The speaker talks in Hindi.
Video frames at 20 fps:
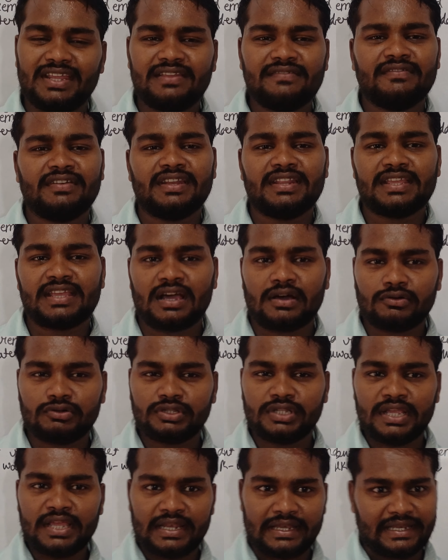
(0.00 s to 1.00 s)
वेरी वेरी क्या
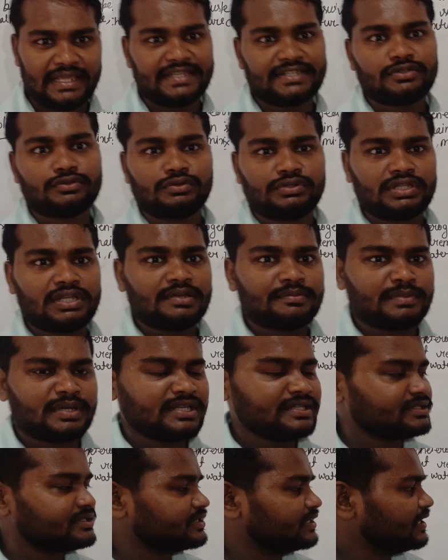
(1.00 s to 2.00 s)
होती है लेस होती है
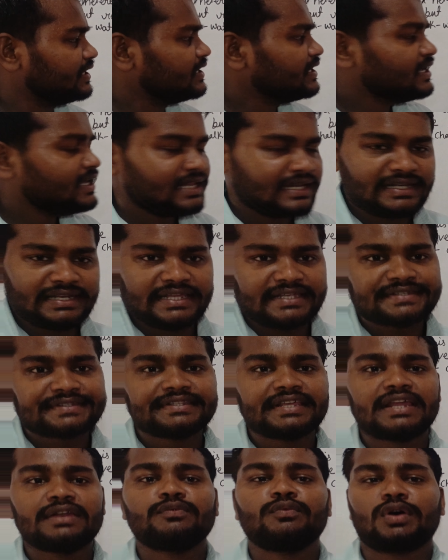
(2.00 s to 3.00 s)
मीन्स लेस
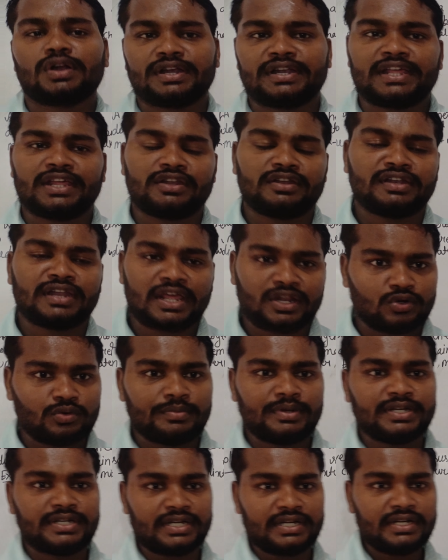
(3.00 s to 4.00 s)
देन वन
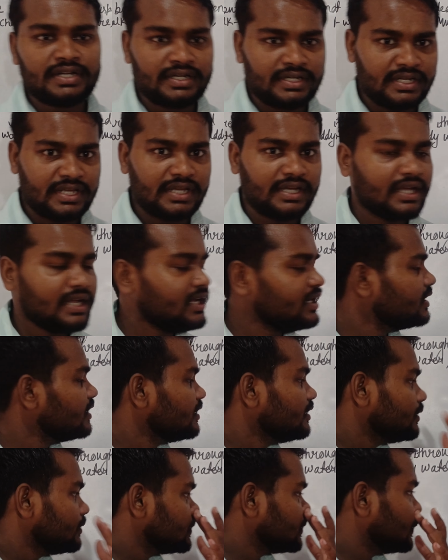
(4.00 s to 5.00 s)
नैनोमीटर ठीक है
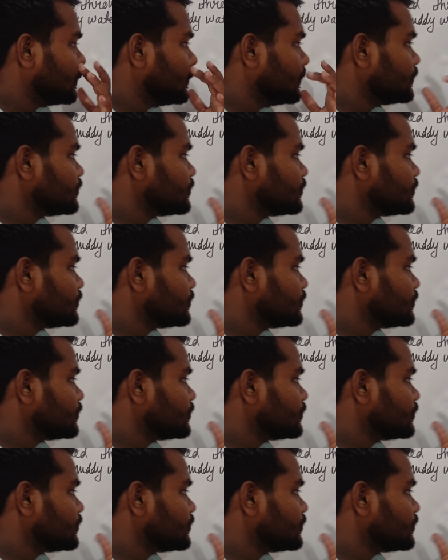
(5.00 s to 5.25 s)
तो